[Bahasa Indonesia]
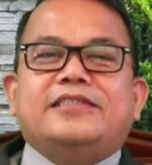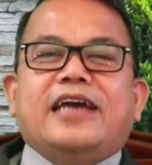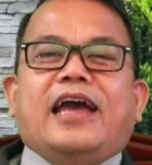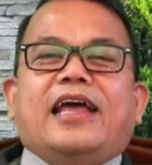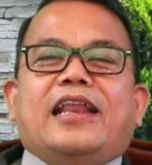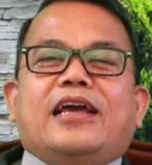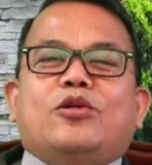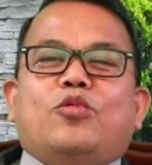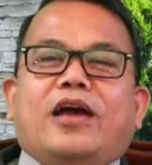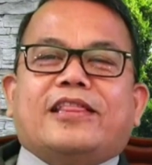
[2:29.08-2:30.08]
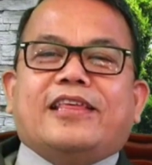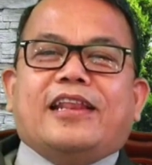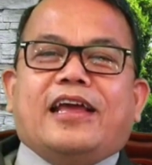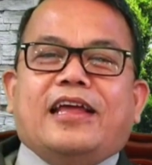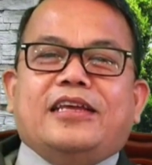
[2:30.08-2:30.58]
Janganlah
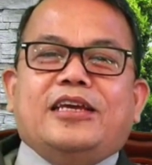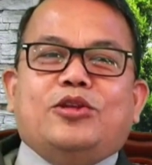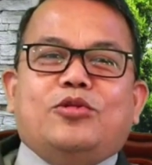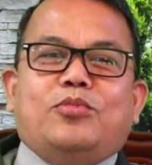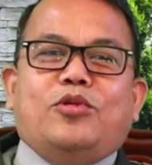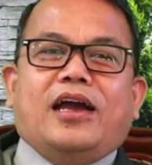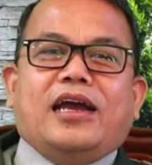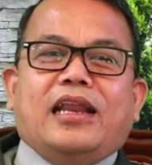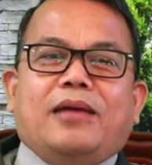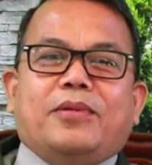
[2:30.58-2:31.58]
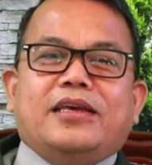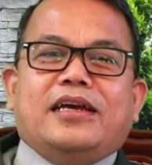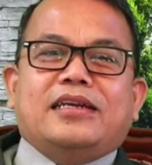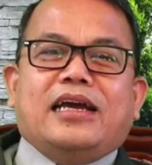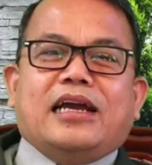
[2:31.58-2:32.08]
khawatir akan hidupmu akan apa
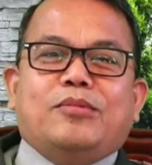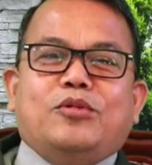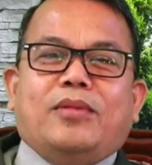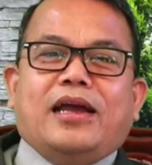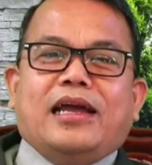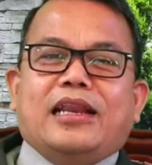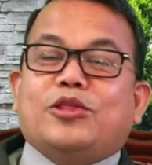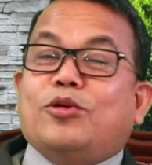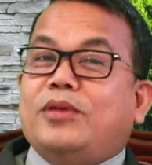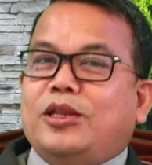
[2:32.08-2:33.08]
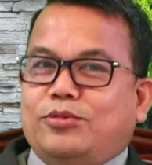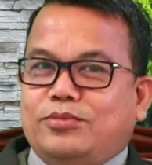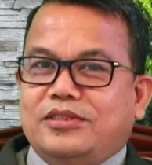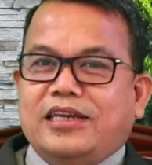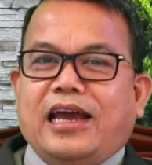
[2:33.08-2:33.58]
yang hendak kamu makan atau
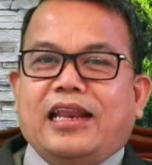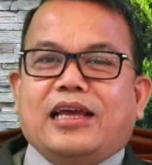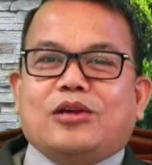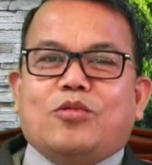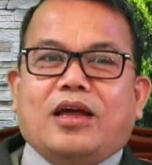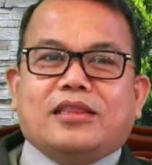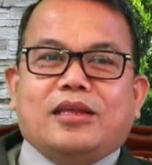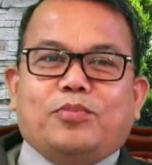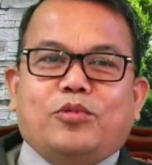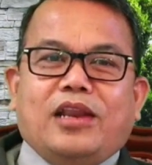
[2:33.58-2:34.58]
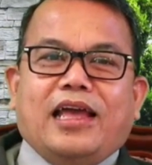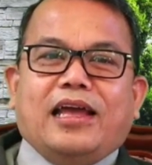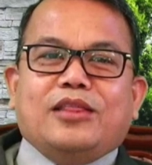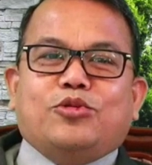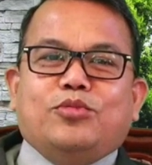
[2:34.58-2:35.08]
minum. Janganlah khawatir pula
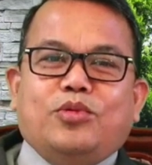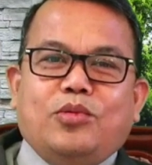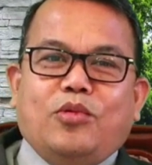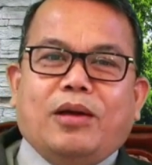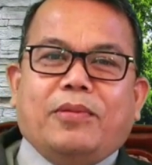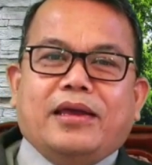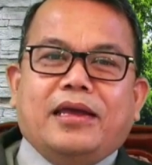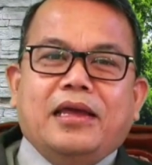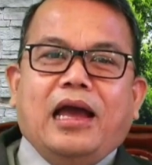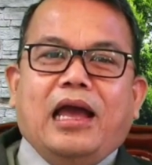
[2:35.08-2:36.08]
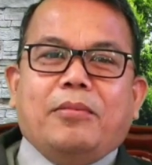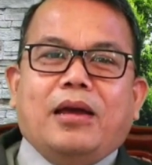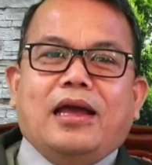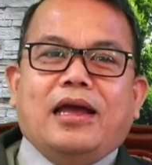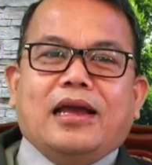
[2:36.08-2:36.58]
akan tubuhmu apa
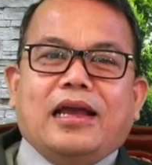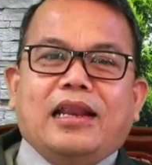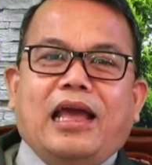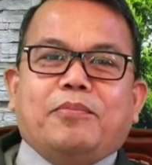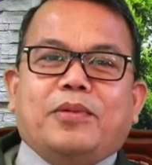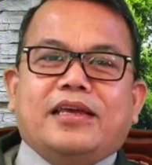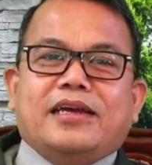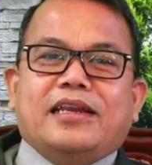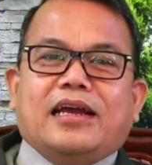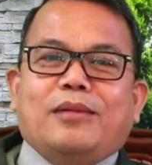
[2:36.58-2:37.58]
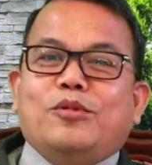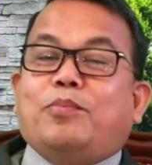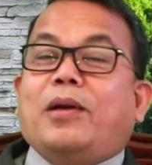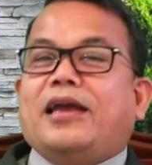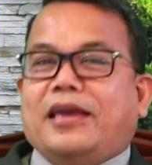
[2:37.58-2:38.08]
akan apa yang hendak
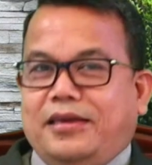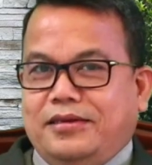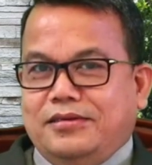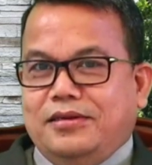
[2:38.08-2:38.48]
kamu pakai.